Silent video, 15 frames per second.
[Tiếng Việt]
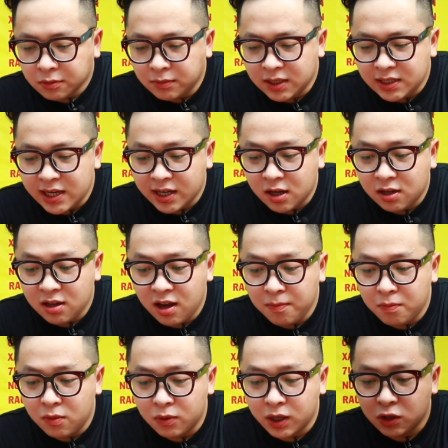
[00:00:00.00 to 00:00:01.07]
mình sẽ có
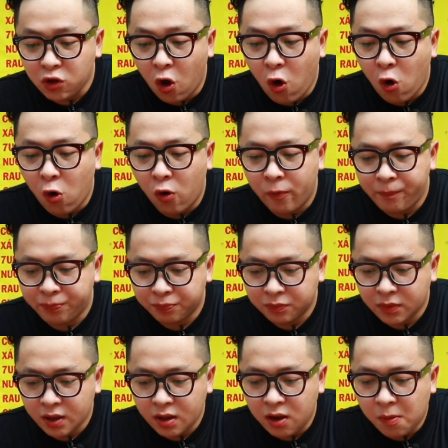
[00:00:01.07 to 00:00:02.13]
thêm một cái tô
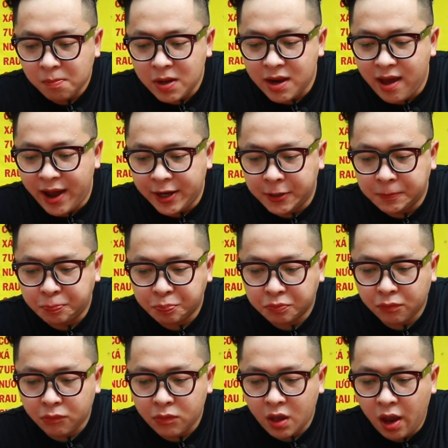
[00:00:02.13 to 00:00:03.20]
bên này,
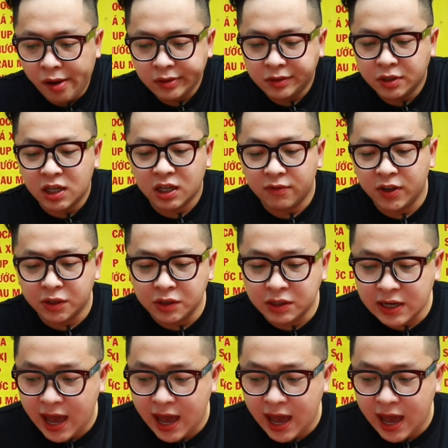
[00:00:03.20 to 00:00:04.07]
đó là cái phần nước